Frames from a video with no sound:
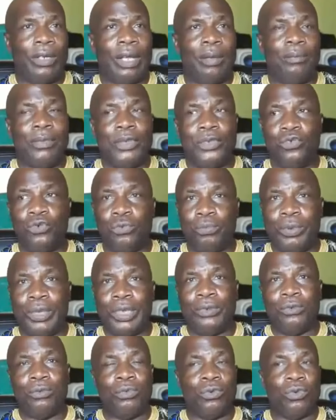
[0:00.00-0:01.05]
la mise sur
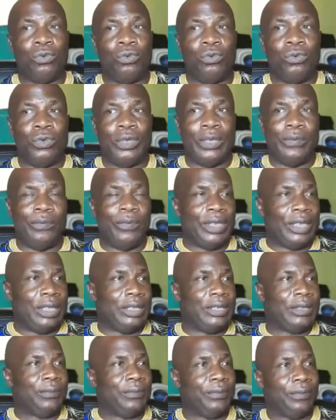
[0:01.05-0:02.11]
pied du bureau
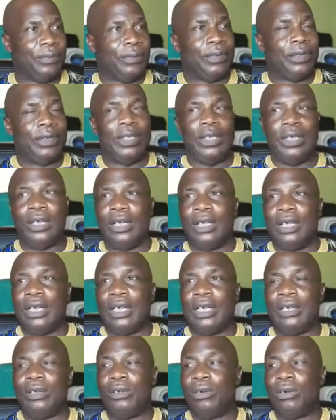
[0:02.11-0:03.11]
définitif. Et